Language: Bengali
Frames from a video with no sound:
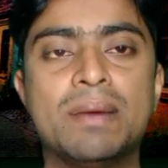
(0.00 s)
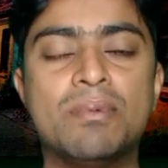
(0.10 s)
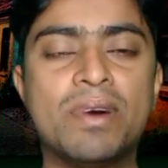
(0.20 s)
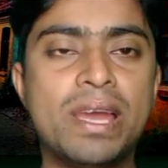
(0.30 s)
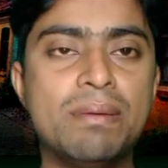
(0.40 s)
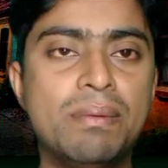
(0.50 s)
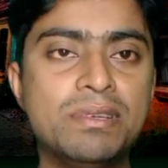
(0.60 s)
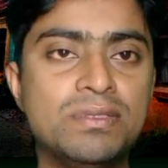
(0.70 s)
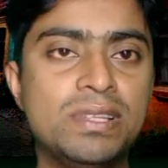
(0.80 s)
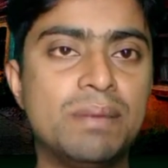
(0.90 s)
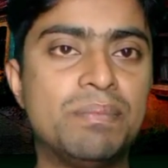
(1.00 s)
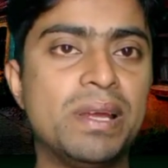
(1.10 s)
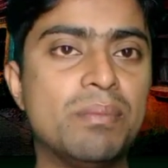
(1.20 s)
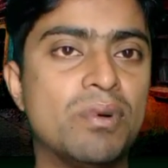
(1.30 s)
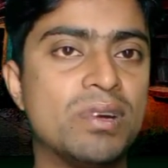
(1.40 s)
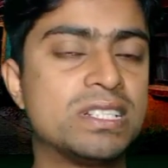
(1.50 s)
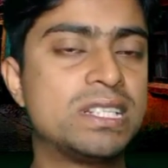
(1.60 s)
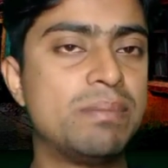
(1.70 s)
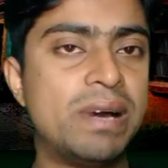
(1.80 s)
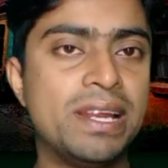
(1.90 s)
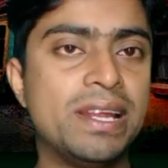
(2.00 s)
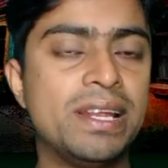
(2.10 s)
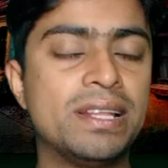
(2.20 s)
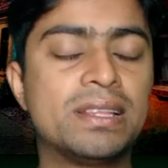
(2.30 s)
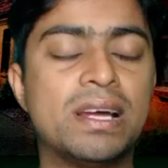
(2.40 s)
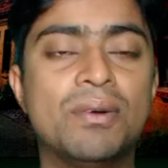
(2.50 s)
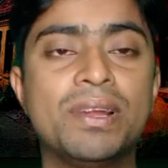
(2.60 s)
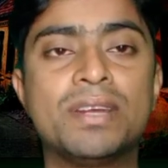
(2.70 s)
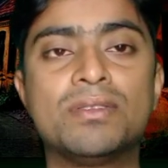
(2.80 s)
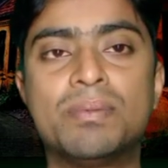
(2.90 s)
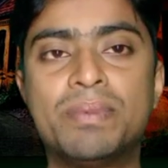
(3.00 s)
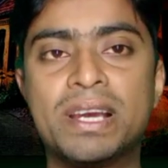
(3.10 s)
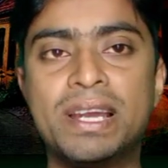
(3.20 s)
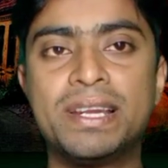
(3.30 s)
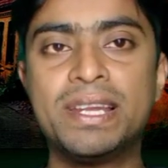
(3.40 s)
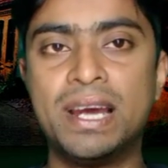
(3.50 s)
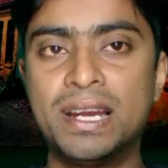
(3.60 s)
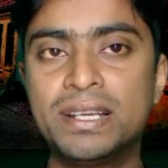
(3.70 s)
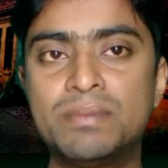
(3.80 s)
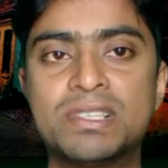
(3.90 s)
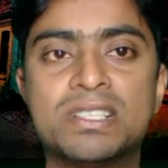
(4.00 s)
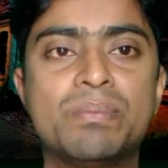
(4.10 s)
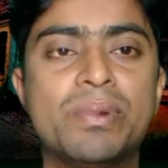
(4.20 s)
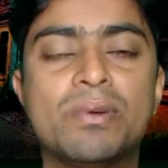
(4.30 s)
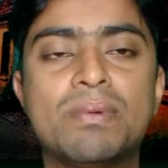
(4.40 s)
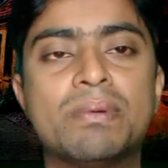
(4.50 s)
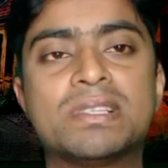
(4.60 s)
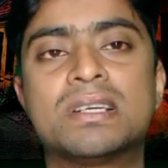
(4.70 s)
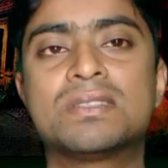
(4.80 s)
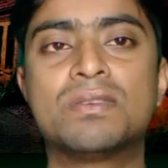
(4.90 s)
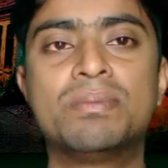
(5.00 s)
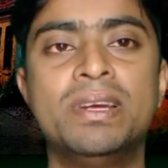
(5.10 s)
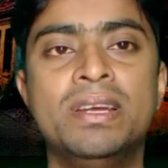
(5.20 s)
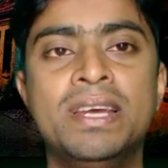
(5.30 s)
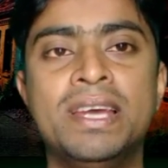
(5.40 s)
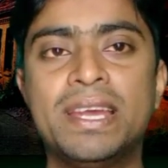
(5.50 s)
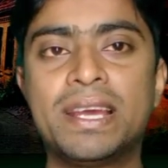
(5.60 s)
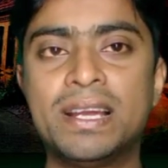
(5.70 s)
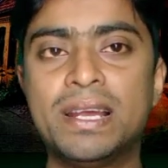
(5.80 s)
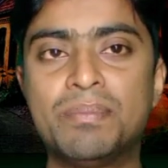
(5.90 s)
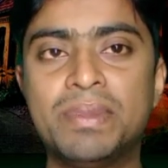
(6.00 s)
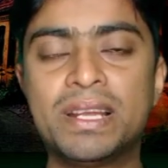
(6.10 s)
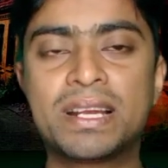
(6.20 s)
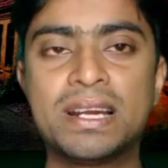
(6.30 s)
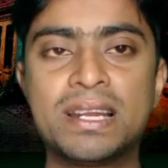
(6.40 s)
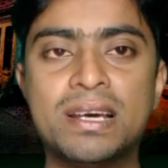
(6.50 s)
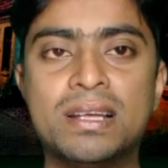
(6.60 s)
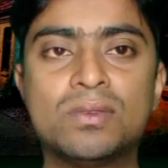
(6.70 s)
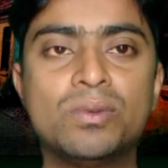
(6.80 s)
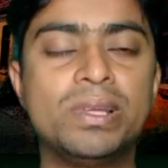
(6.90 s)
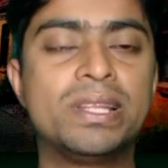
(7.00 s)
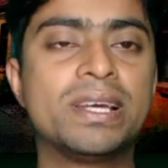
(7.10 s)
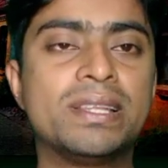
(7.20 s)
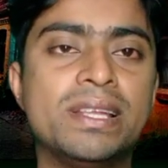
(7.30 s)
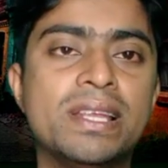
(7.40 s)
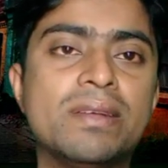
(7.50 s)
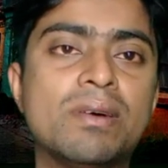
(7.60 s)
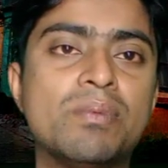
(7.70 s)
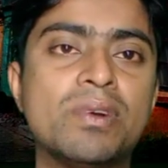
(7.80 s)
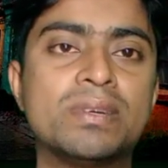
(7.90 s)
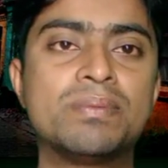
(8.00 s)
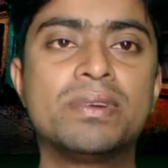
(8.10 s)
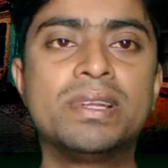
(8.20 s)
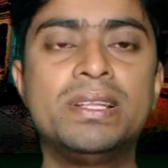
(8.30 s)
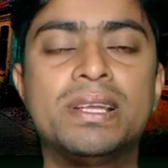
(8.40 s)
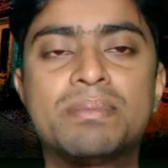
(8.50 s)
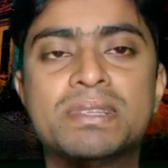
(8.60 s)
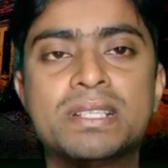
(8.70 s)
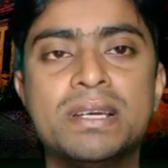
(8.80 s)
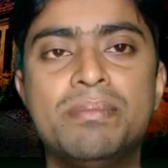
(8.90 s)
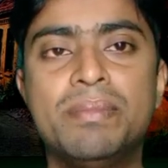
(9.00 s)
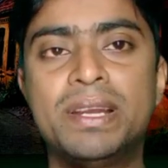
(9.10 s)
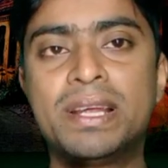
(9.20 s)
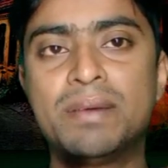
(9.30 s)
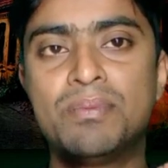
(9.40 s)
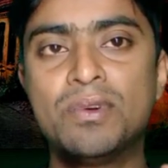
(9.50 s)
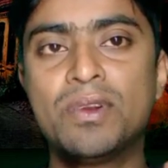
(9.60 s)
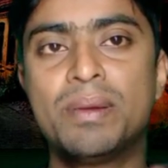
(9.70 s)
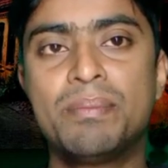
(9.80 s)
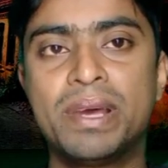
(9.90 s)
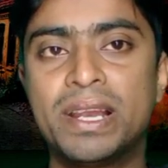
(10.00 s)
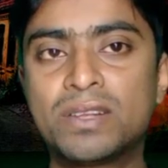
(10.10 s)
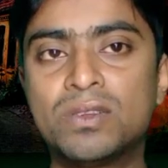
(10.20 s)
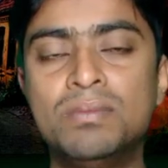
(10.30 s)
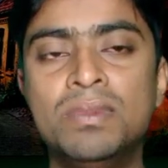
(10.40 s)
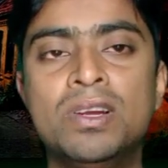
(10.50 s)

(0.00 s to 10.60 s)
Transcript: এবং এইভাবে যদি আপনি ভোল্টেজটি বাড়িয়ে নেন তাহলেই কিন্তু আপনি গাড়িটি হান্ড্রেড পার্সেন্ট পিওরভাবে চার্জ হবে এখানে আপনার কাটা দুই থেকে তিনে দেওয়ার পরে পরেই দেখবেন যে মিটারে পনেরো এম্পিয়ার একদম